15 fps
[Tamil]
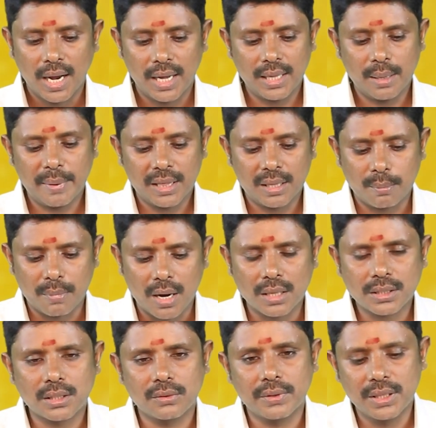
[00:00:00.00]
அதே மாதிரி இந்த
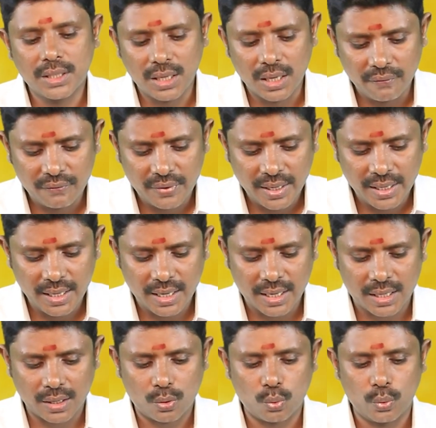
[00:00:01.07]
மாதம் வந்து வீடு
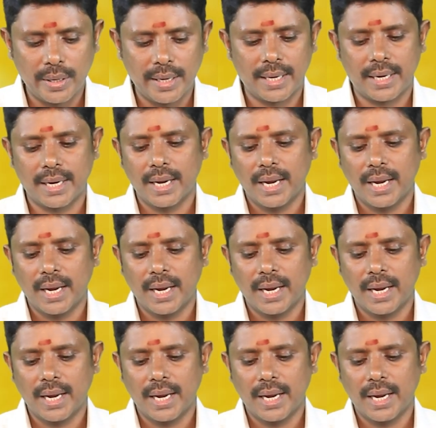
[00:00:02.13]
கட்டக்கூடிய